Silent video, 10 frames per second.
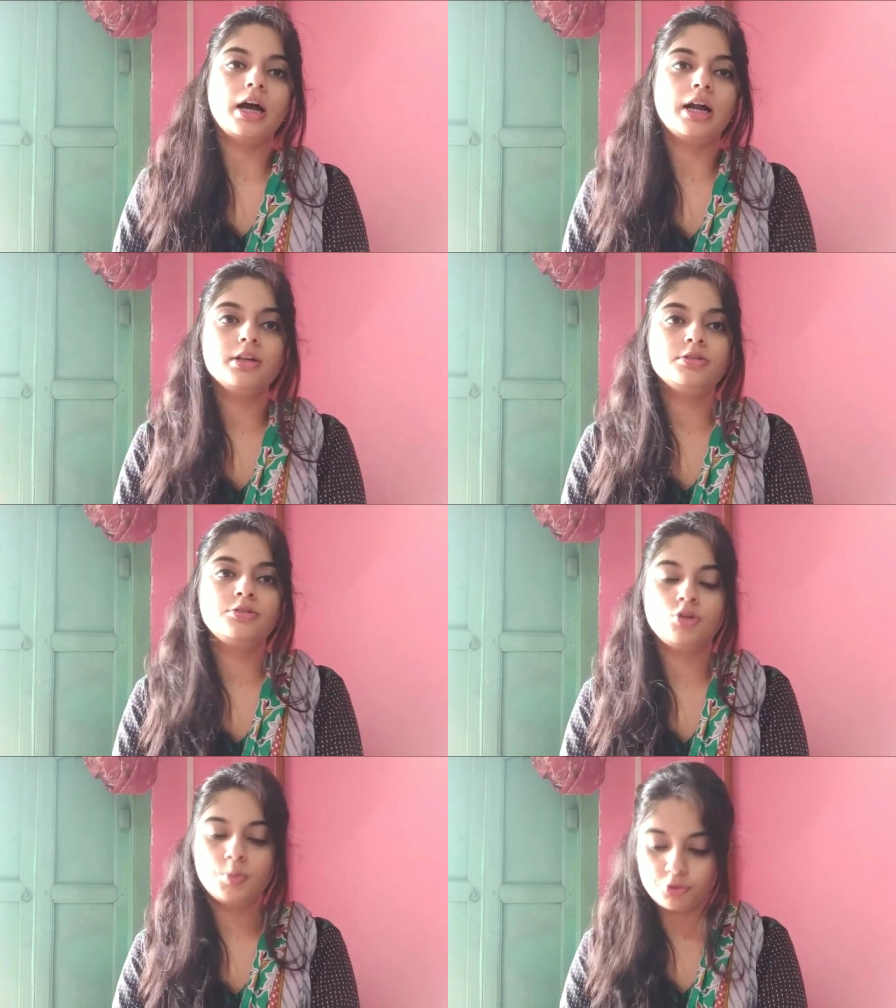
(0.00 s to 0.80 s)
আর
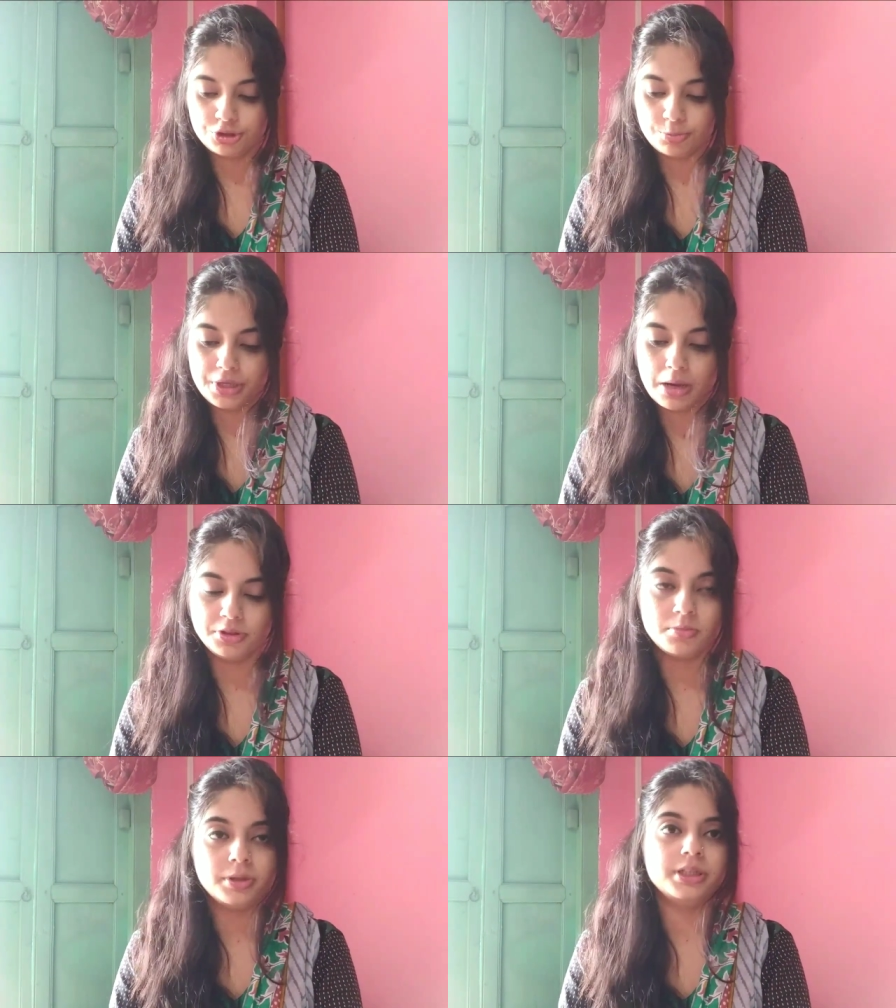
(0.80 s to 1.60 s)
তো প্রথমে
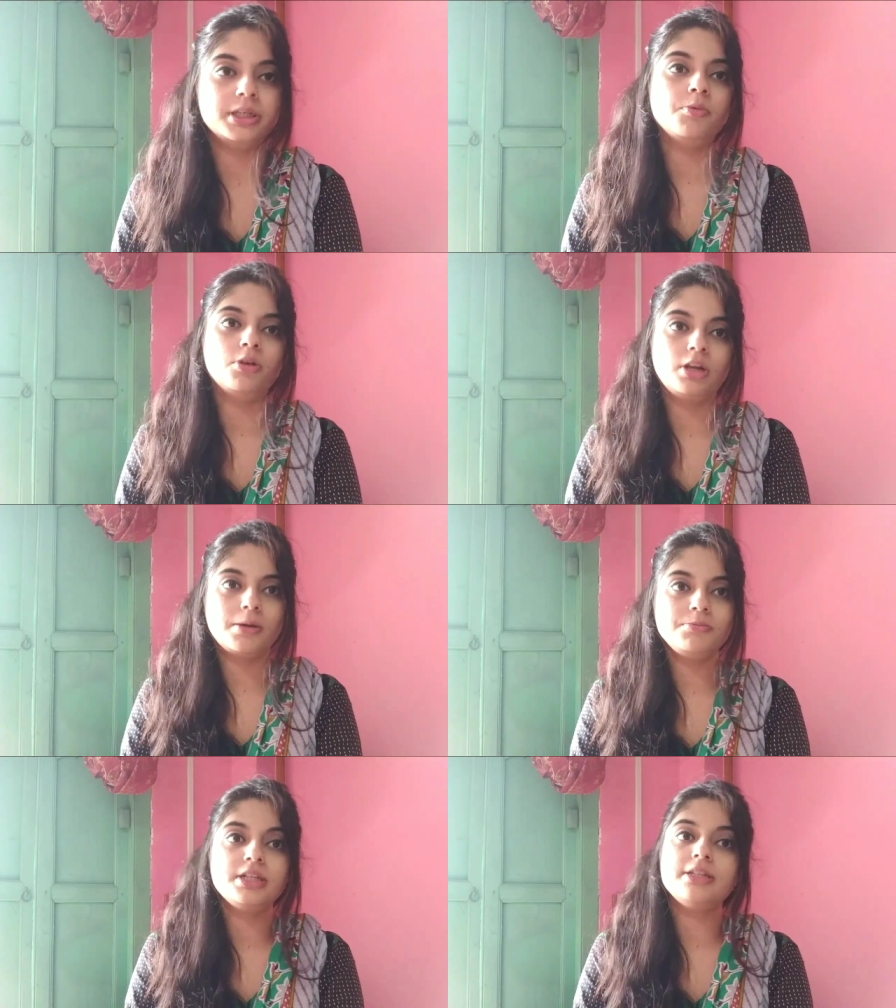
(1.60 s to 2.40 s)
আমি তোমাদেরকে
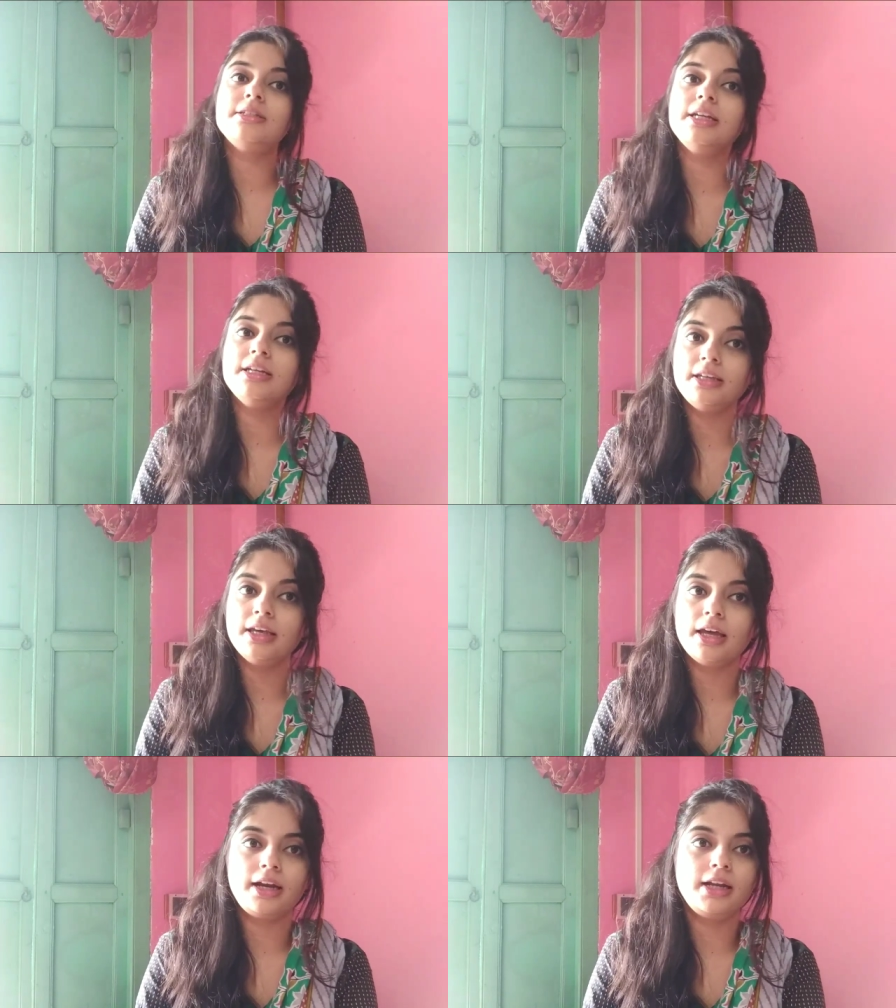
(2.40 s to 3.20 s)
বললাম যে স্কিন
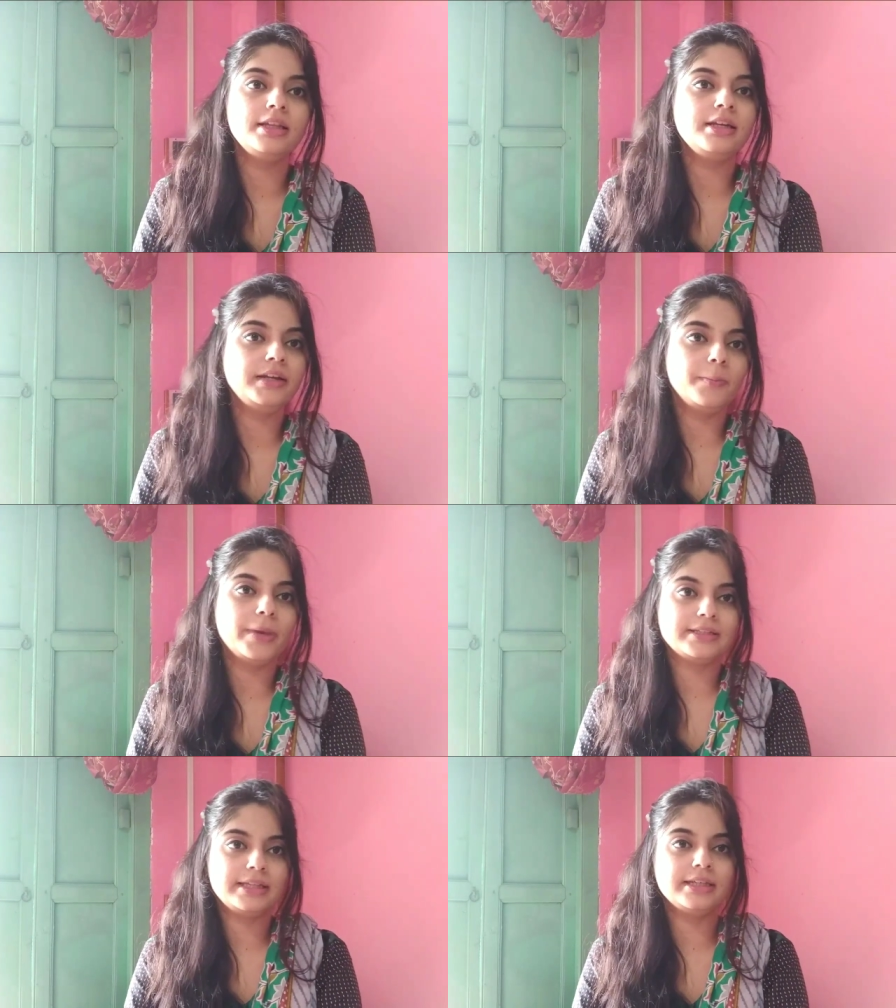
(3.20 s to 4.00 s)
কেয়ারের তিনটে
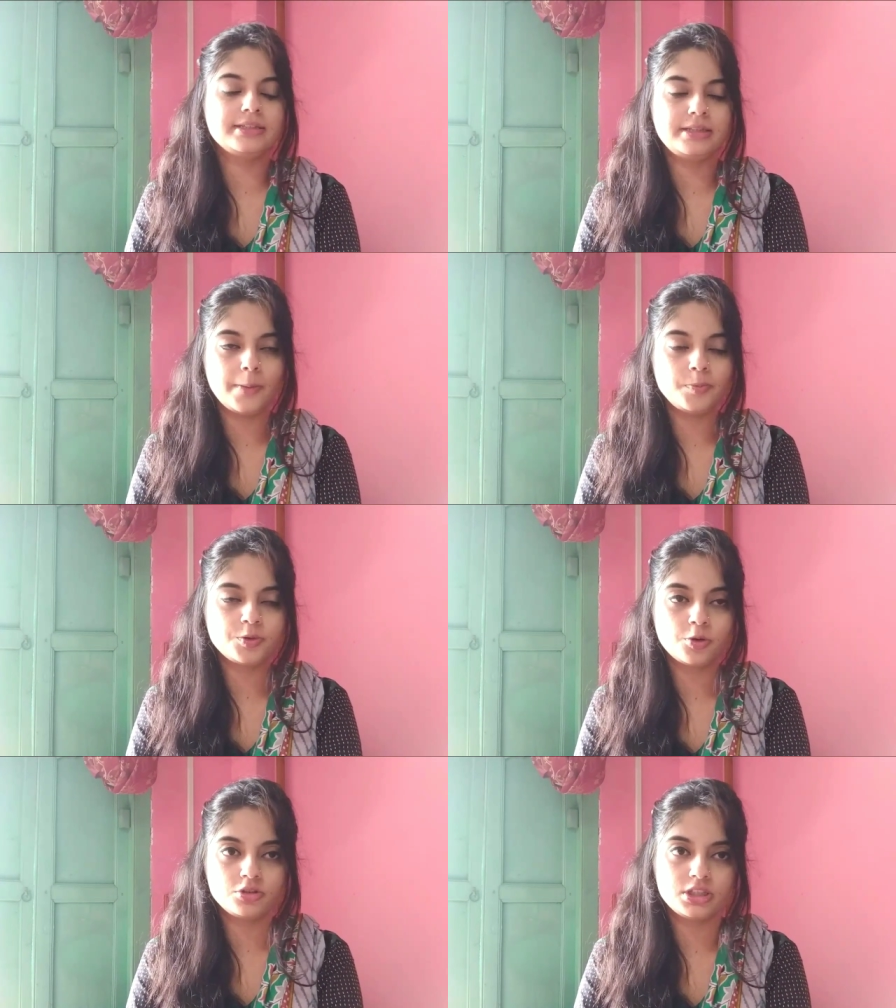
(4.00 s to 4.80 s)
বেসিক স্টেপস
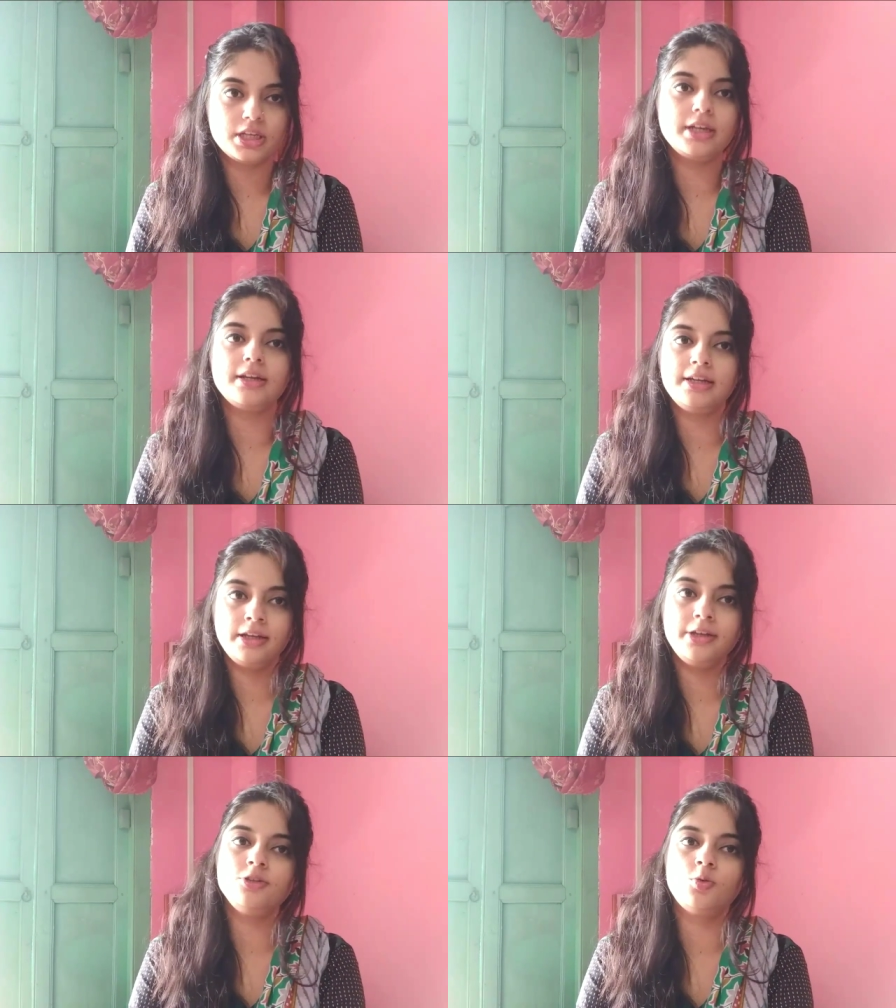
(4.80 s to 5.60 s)
হচ্ছে
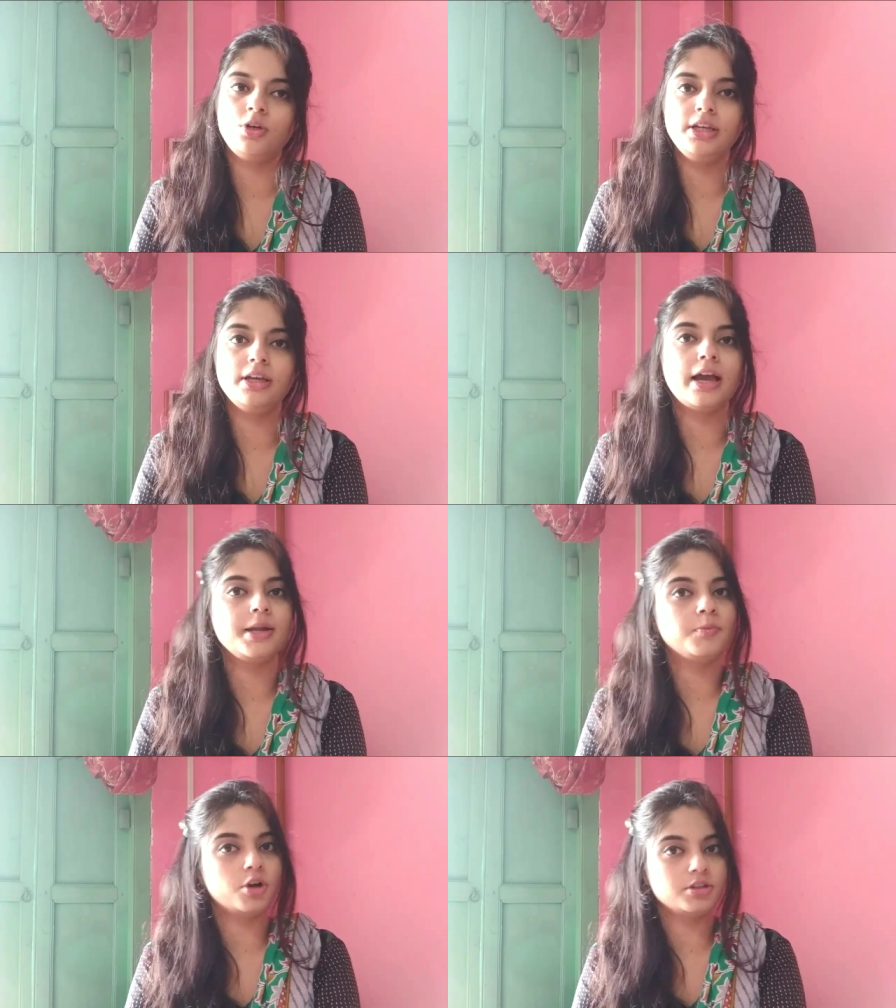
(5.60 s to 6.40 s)
ক্লিনিং টোনিং
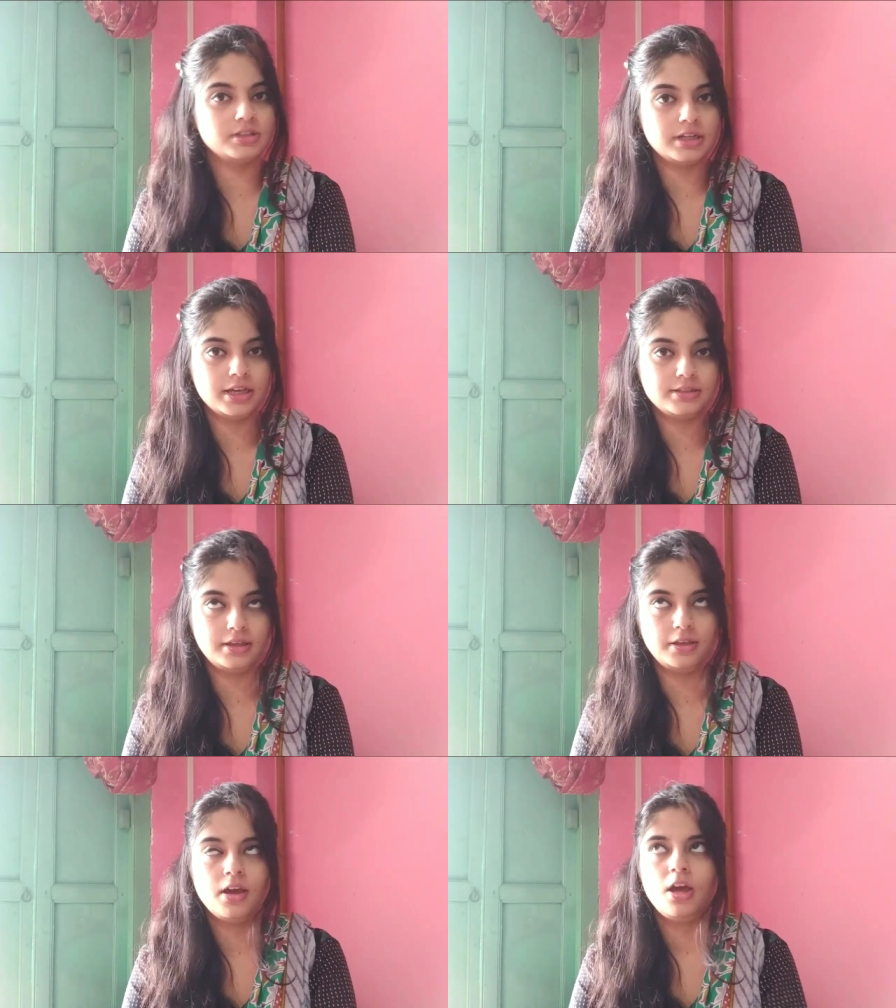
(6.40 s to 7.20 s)
অ্যান্ড
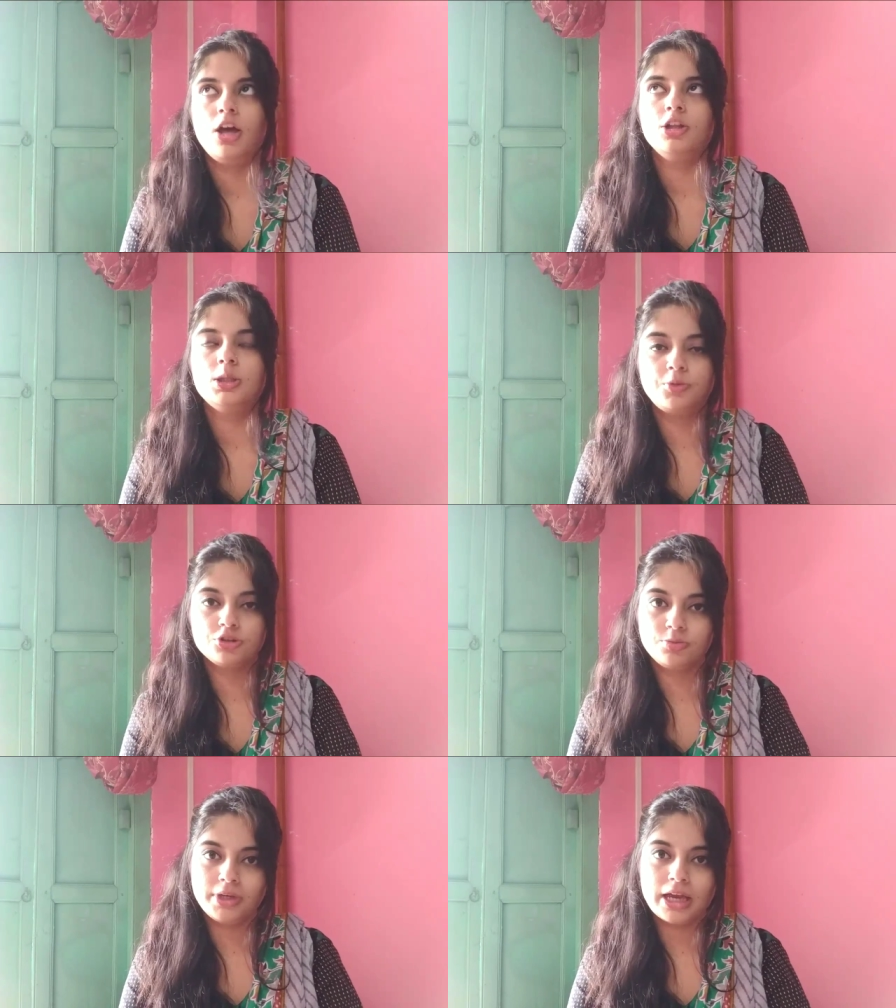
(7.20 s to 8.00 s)
ময়শ্চারাইজিং তো
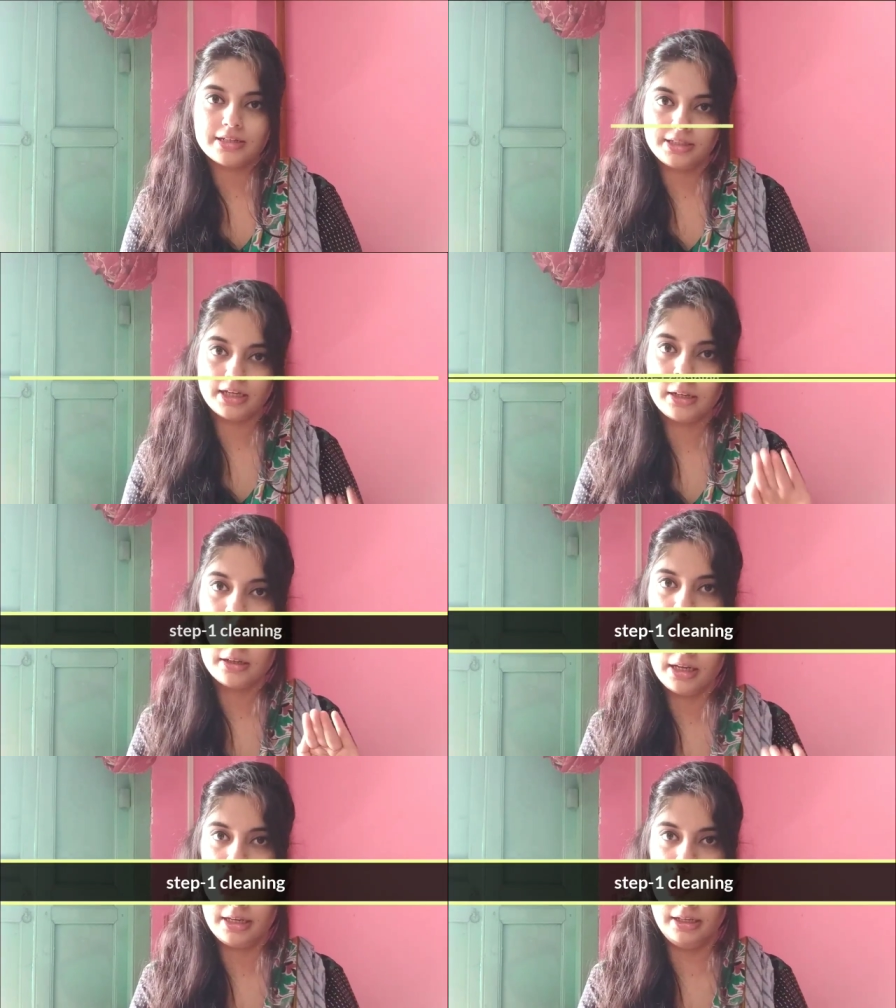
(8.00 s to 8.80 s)
প্রথমে আসা যাক ক্লিন